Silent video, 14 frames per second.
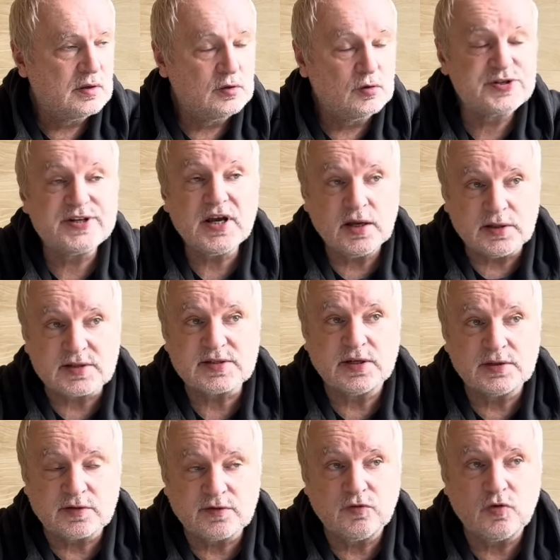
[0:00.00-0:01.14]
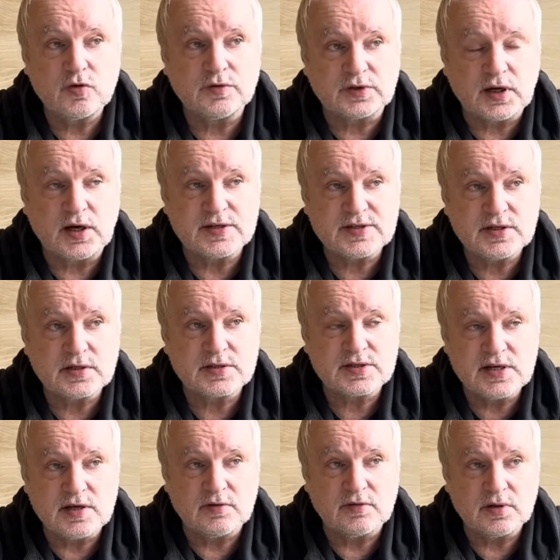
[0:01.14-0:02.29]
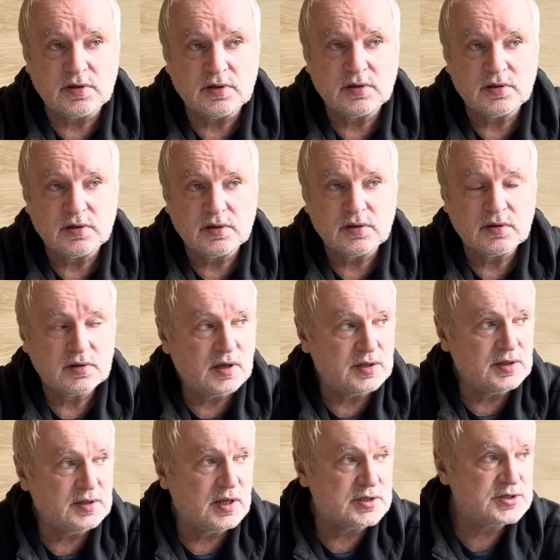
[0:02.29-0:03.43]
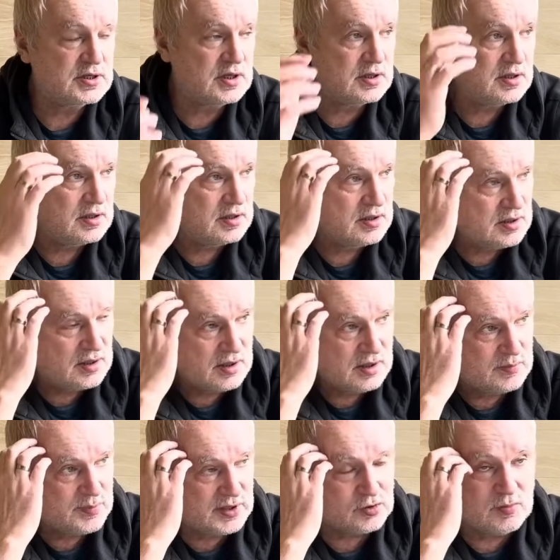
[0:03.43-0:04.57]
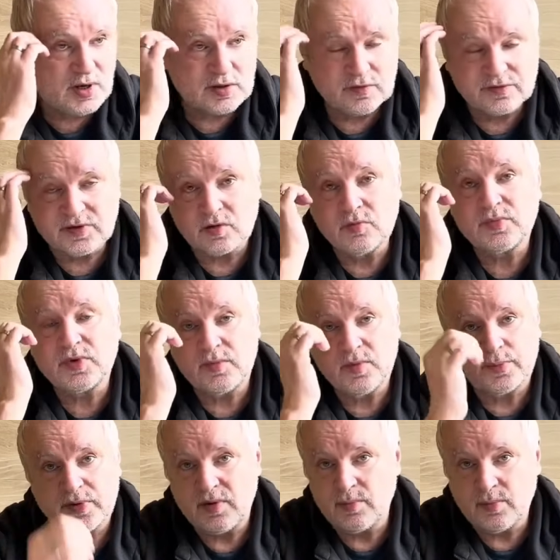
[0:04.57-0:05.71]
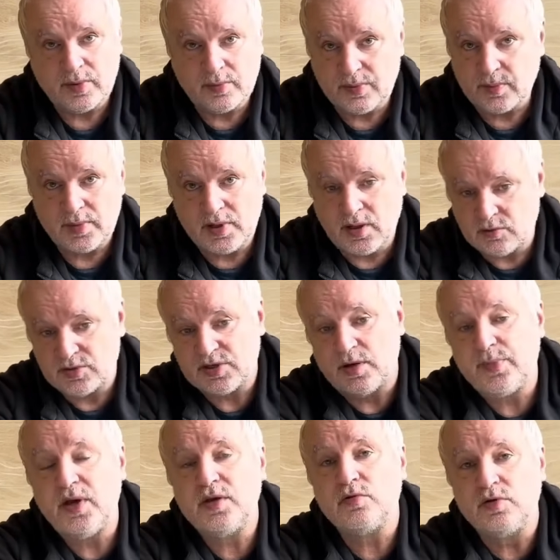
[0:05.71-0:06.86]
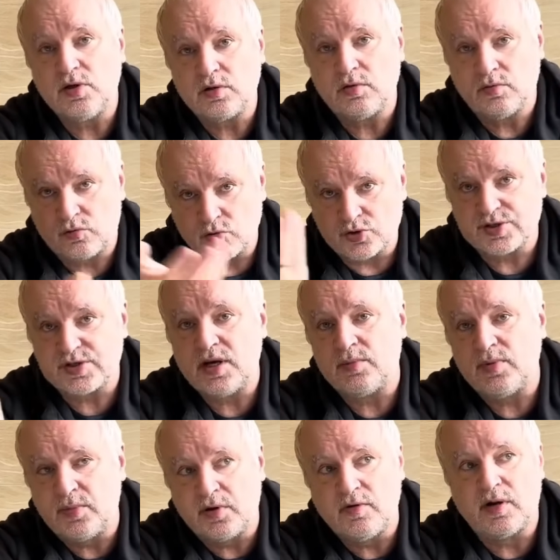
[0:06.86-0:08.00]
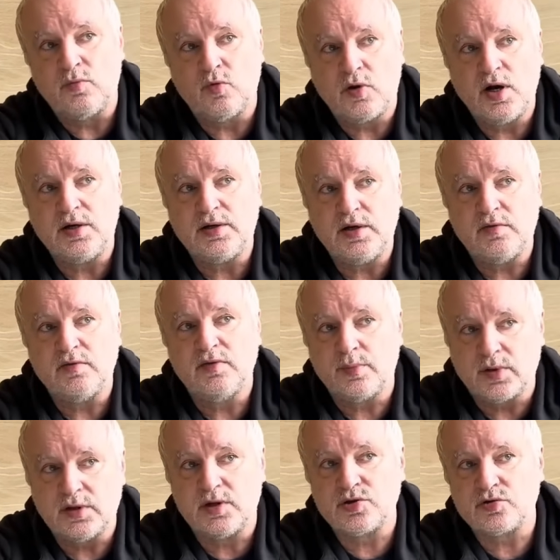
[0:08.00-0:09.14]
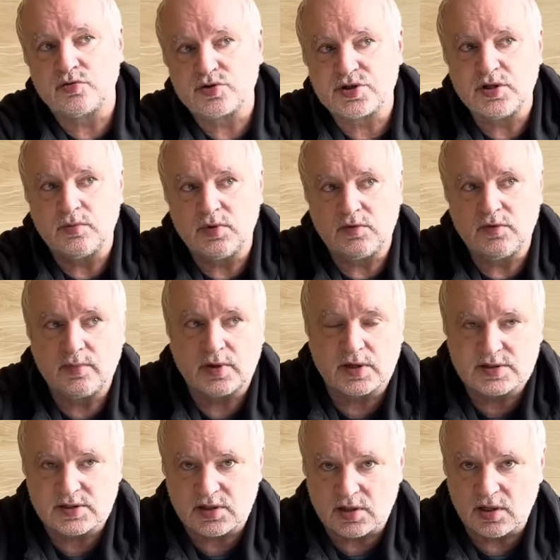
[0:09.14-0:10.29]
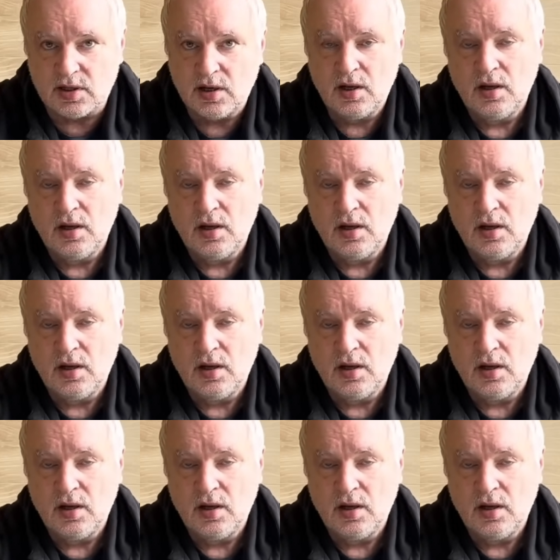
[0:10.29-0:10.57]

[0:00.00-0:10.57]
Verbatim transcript: Лусиана, центр форварда, кассира слева. Да. Они начали. Потом они во втором тайме поменяли. То есть опять у них ну, то же самое, мы говорим, у Гальда левый нападающий, то же самое мы говорим, кассира